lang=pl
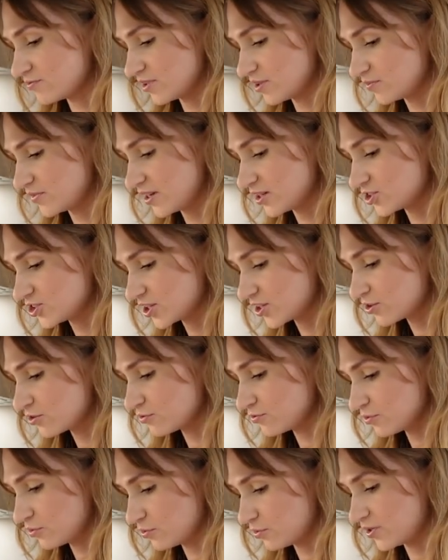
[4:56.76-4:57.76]
Wam,
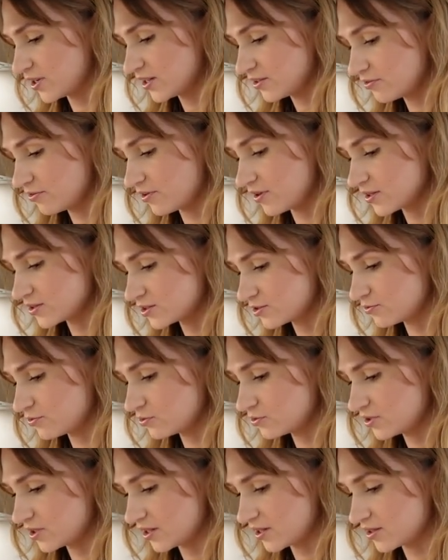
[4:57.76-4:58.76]
dlaczego w ogóle fast
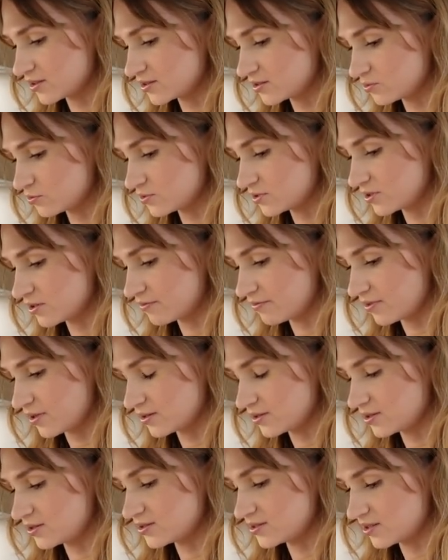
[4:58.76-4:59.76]
food jest
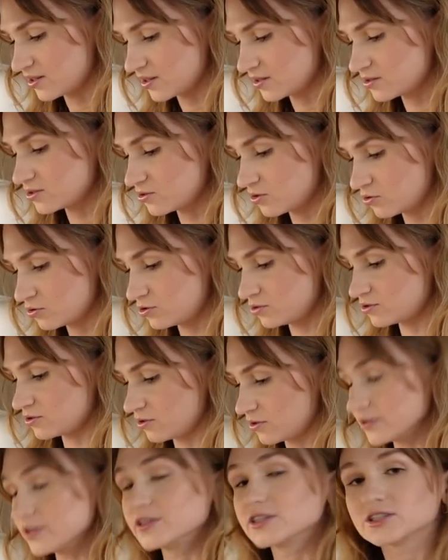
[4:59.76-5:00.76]
uznawany za coś,
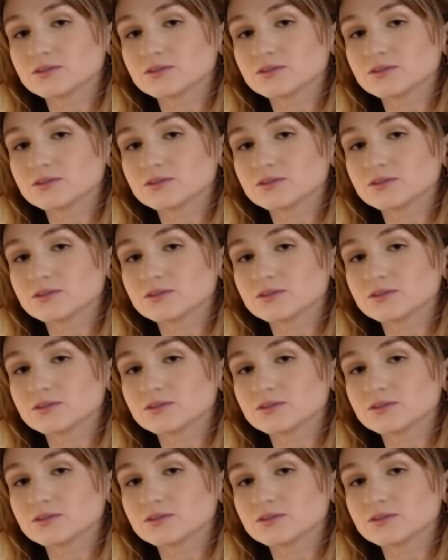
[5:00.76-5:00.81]
co nie